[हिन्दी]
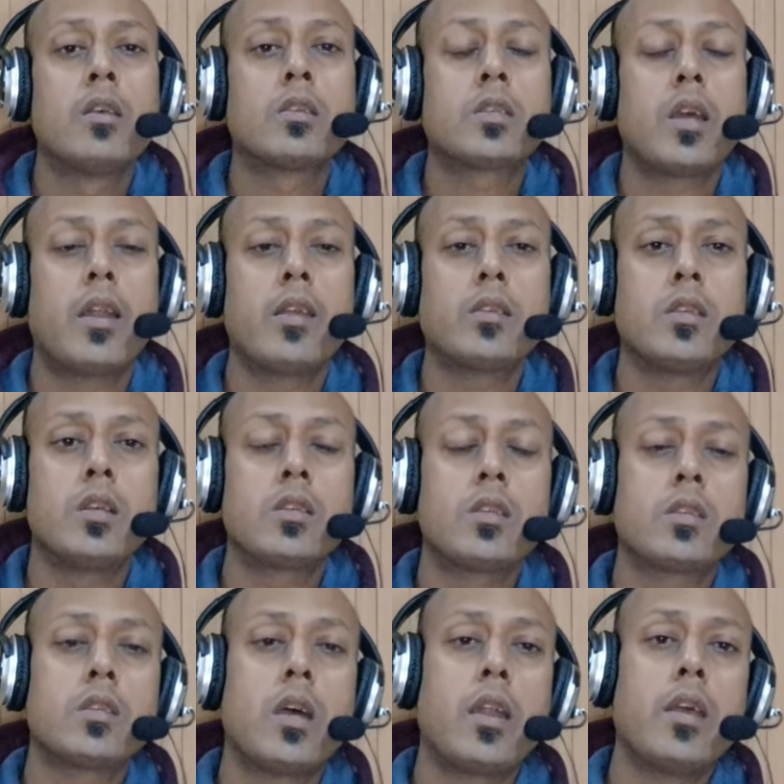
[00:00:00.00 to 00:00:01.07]
साढ़े छः से
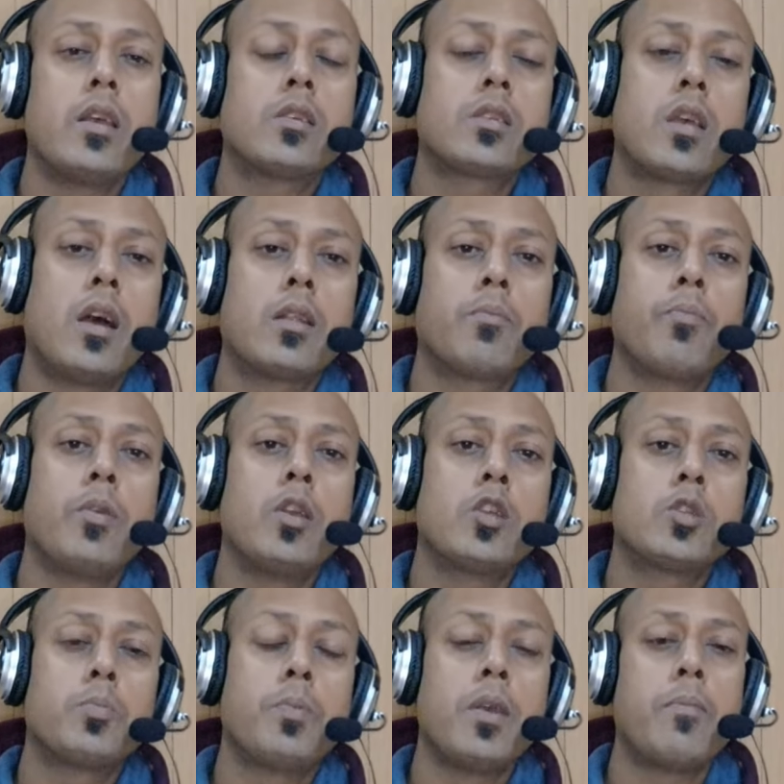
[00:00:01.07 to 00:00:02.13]
साढ़े सात पी
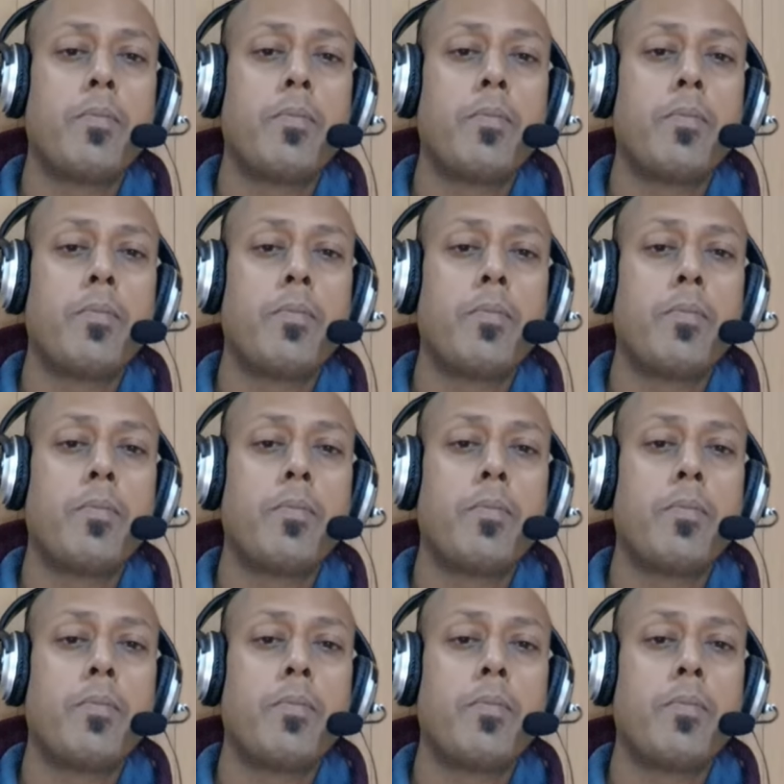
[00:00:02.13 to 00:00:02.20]
पे